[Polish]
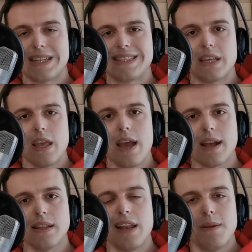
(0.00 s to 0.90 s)
chce
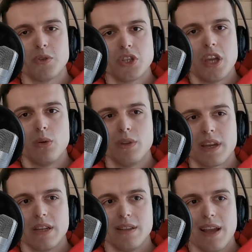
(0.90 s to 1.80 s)
jak najlepszy
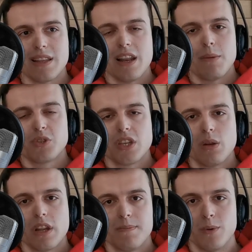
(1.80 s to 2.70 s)
kierunek, na jak najlepszy
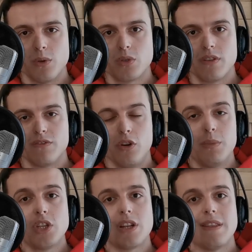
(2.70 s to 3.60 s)
kierunek pójść. W
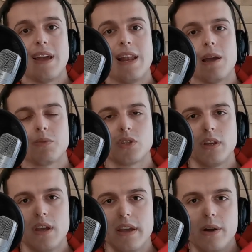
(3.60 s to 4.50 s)
domyśle
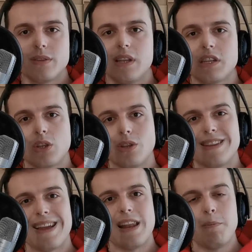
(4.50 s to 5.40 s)
najlepszy oznacza to
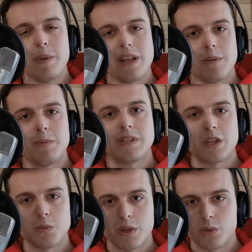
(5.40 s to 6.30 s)
najlepiej napisać